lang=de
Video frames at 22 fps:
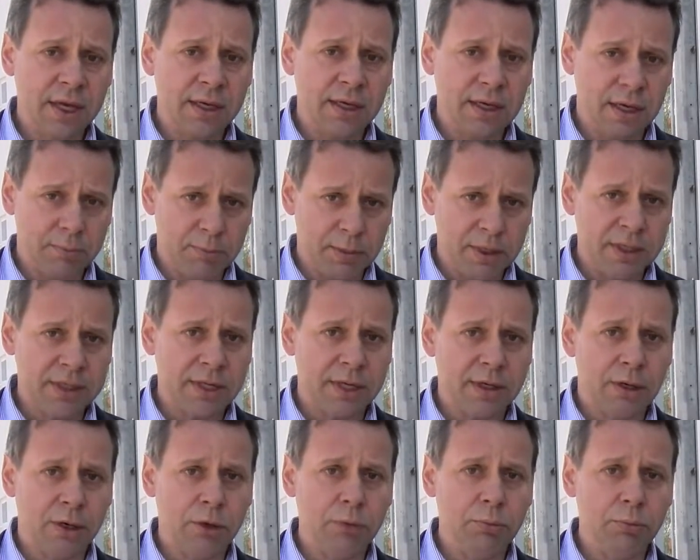damit
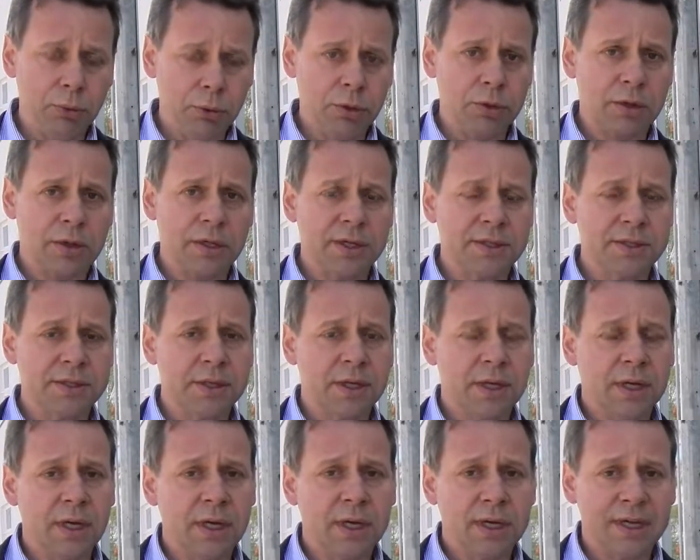dann auch möglichst
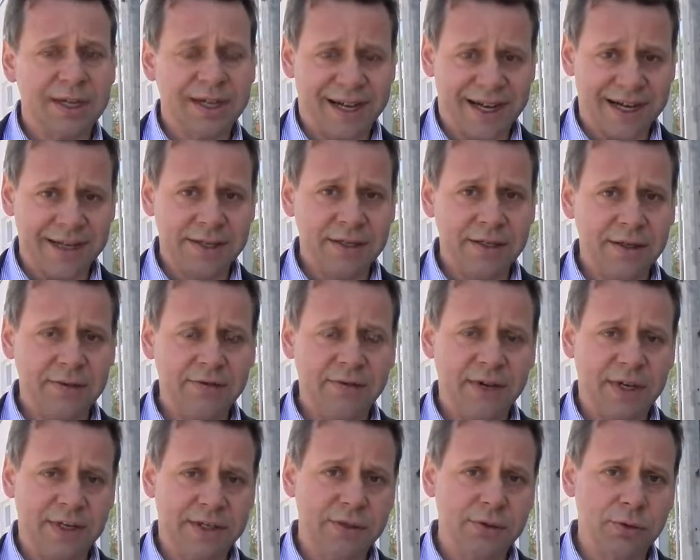keine
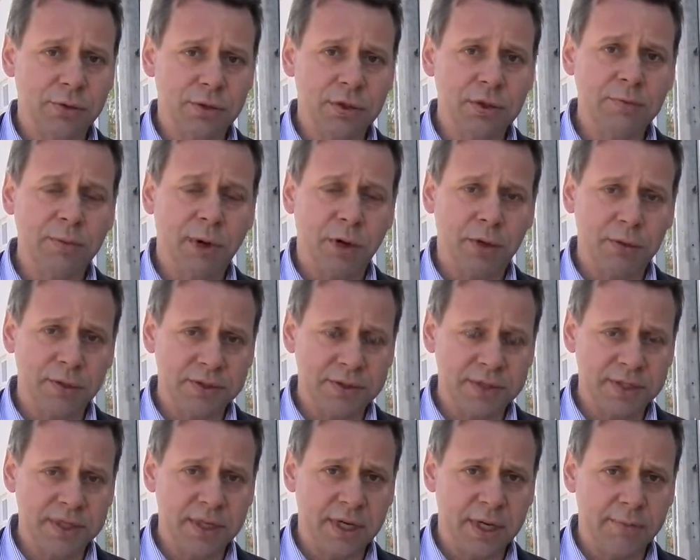Infektionen bei
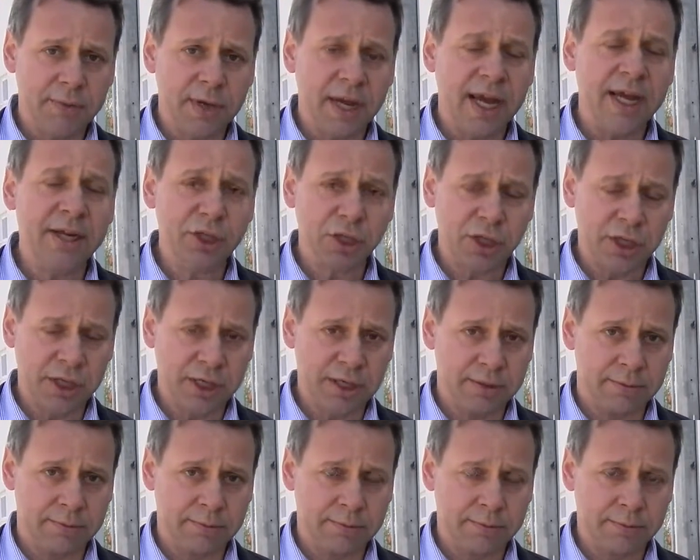uns hier
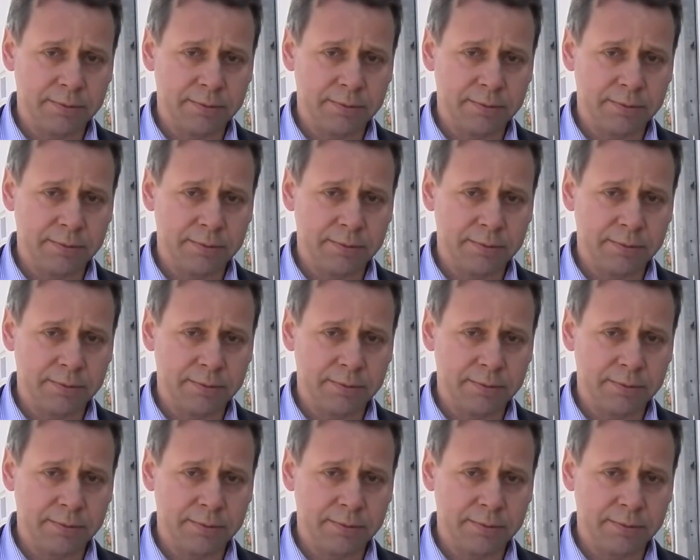entstehen.